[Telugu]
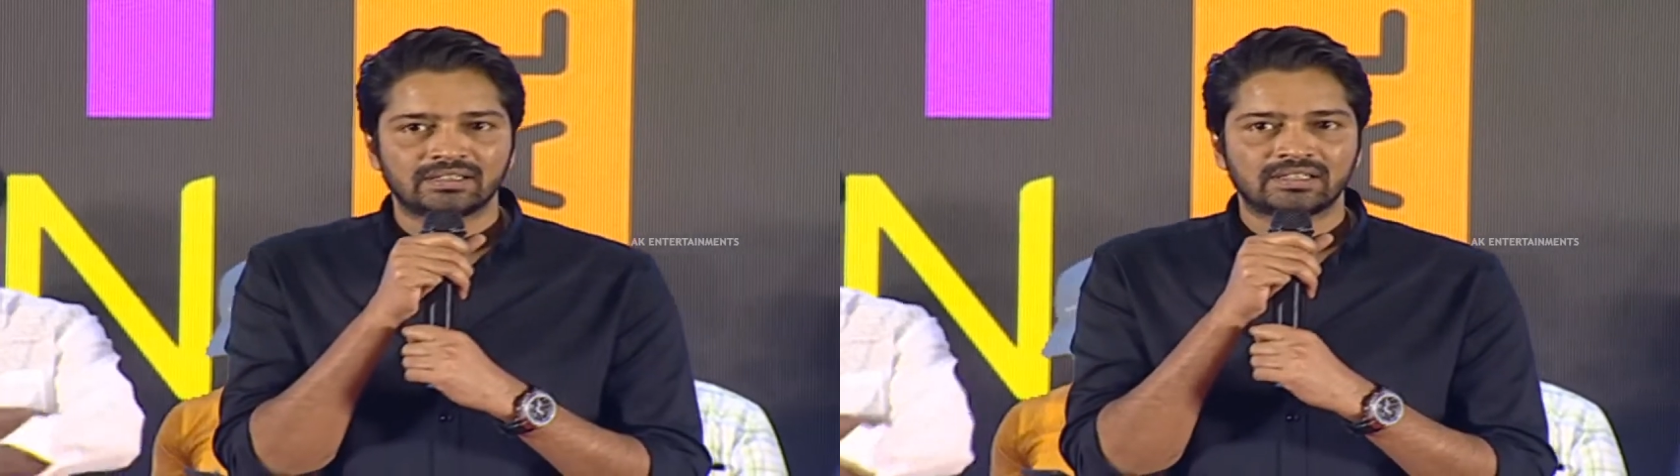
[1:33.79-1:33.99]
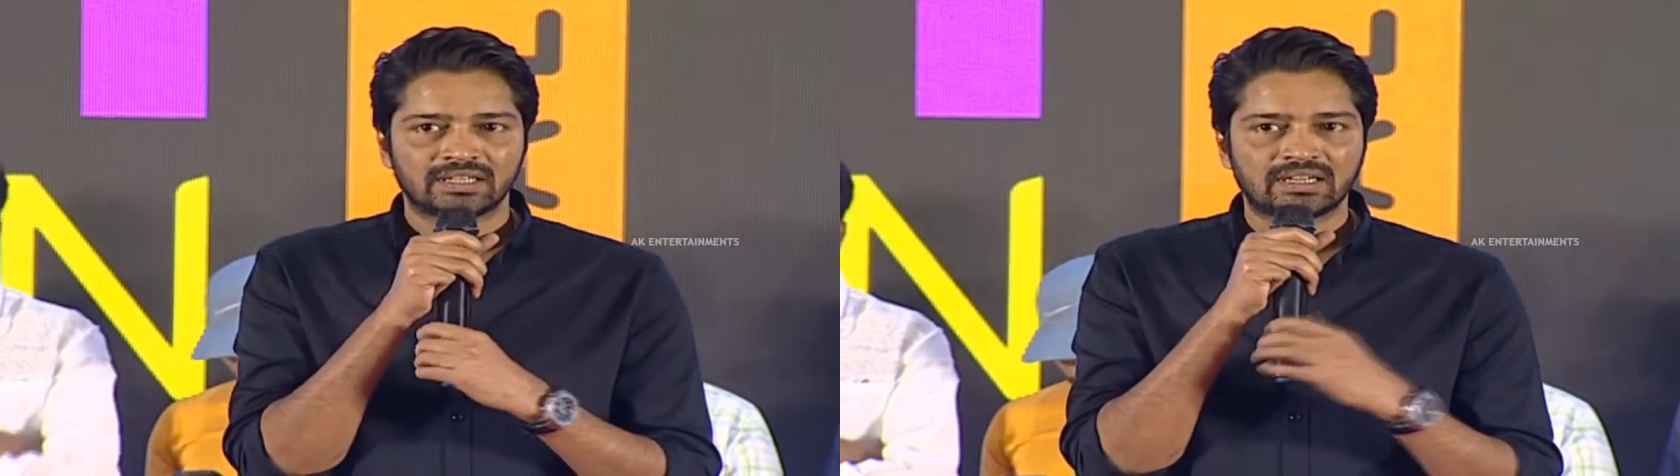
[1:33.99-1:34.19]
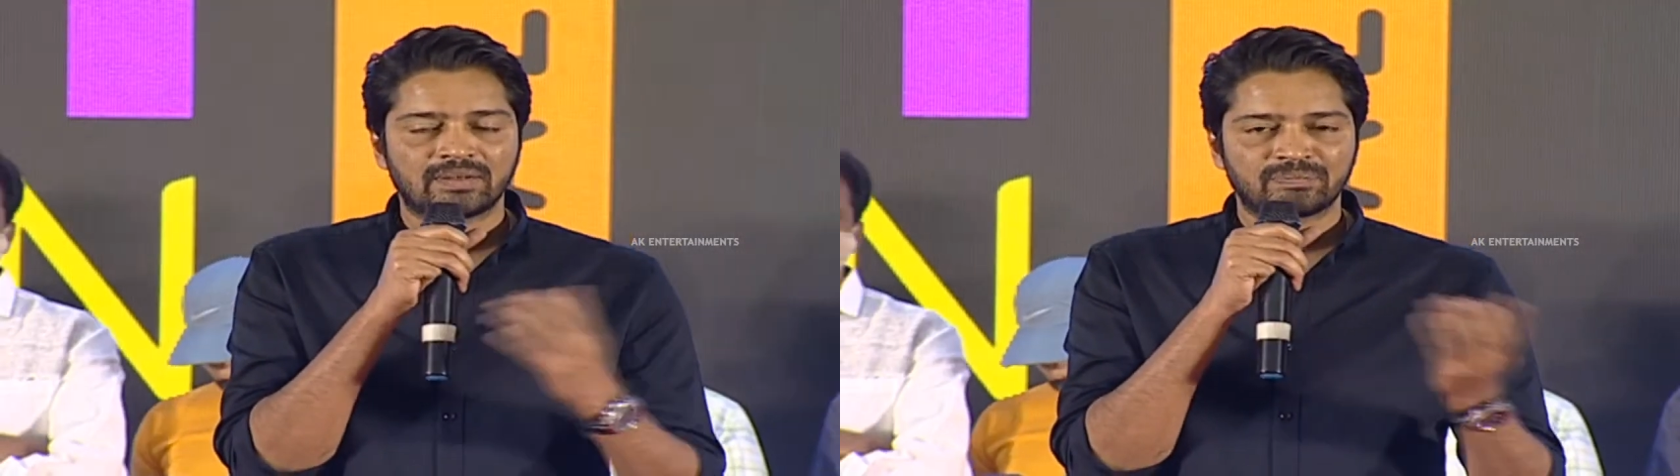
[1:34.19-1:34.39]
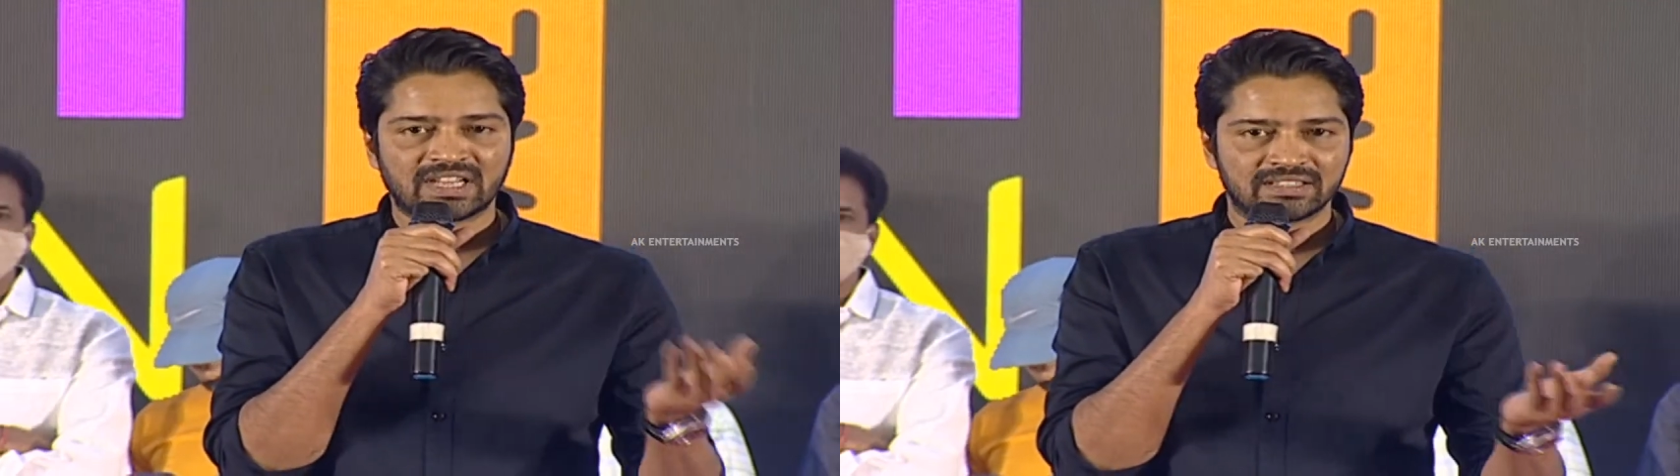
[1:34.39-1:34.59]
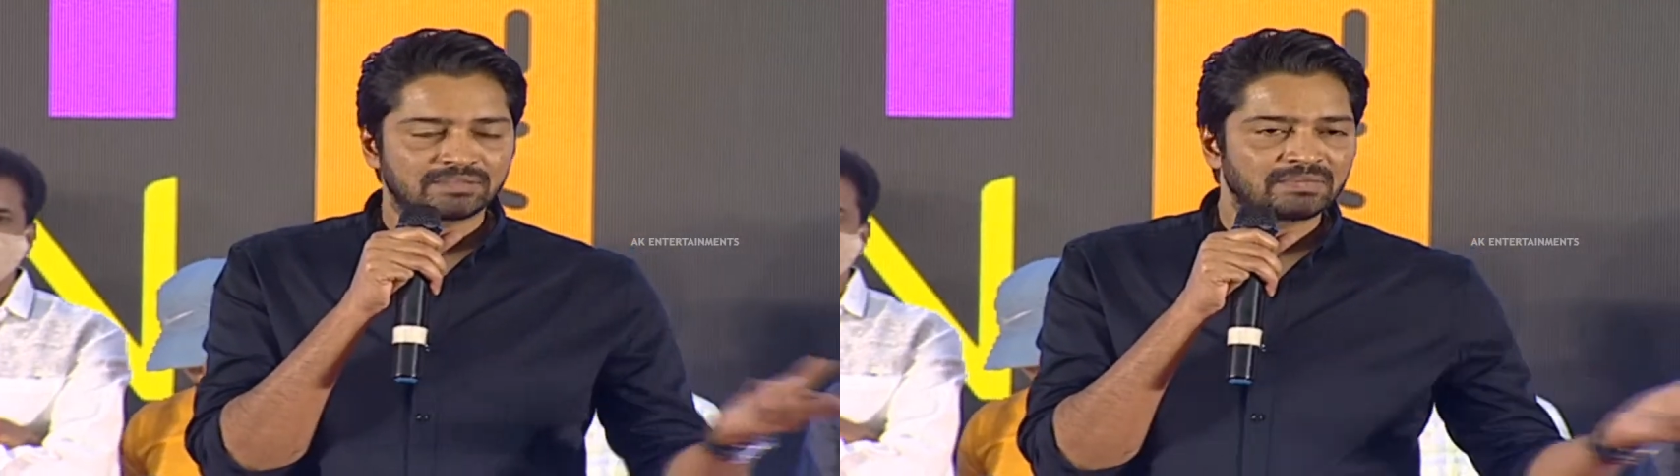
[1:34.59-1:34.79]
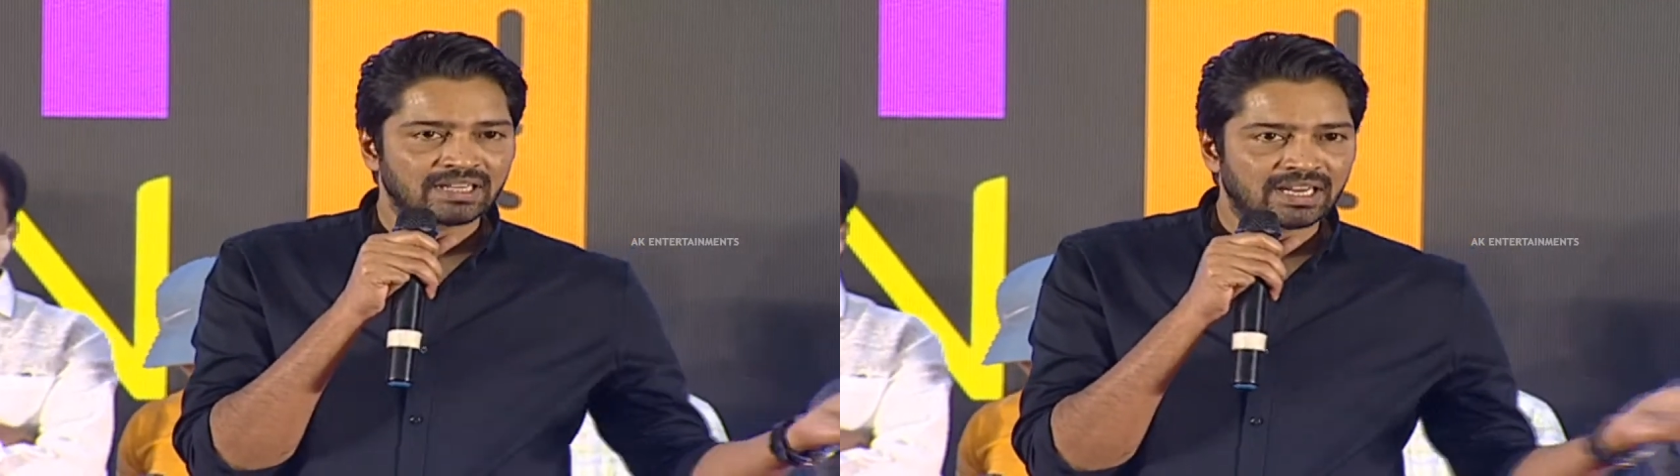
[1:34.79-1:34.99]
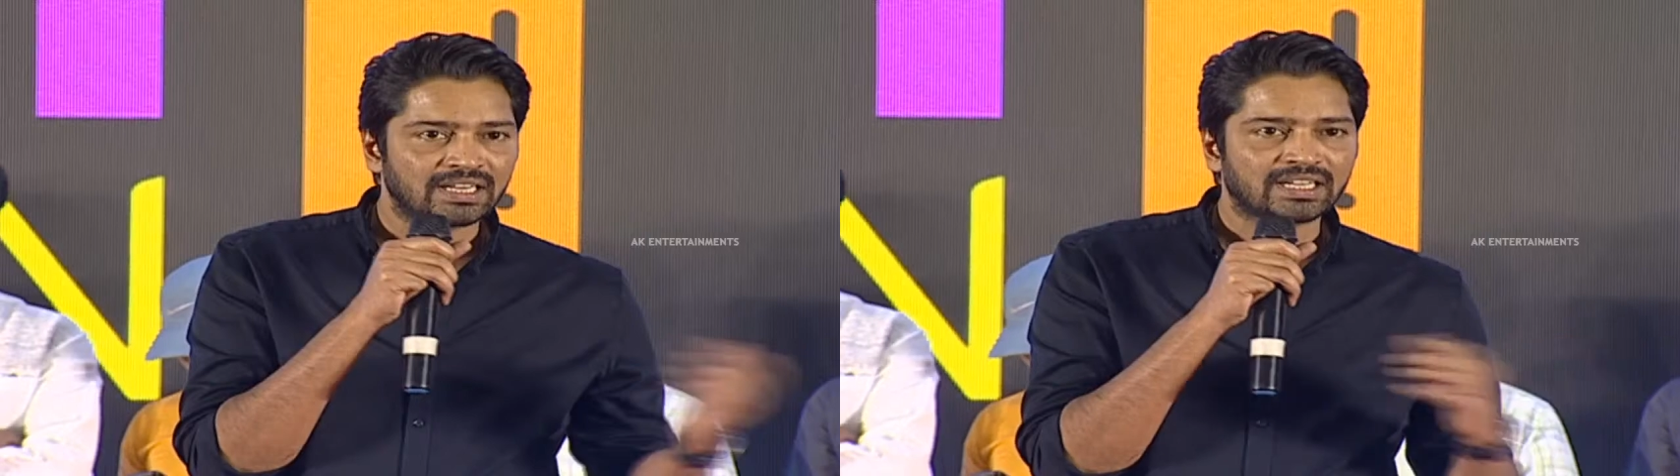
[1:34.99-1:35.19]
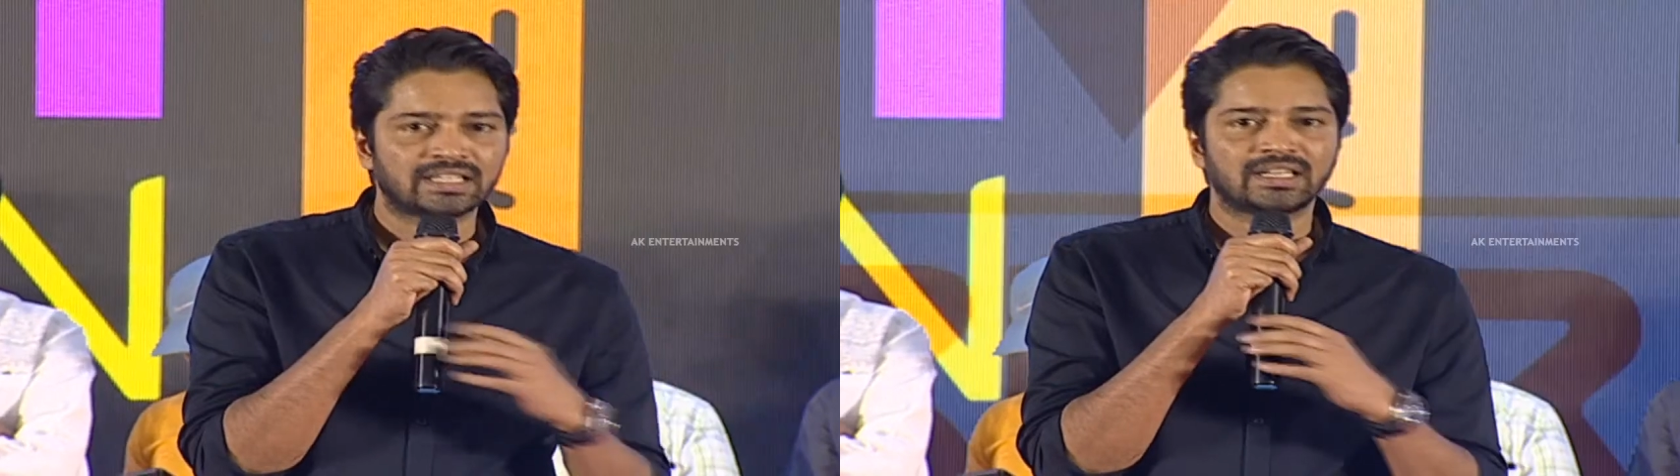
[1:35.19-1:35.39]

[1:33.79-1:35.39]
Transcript: అంటే నా సినిమాకి ఆయన కథ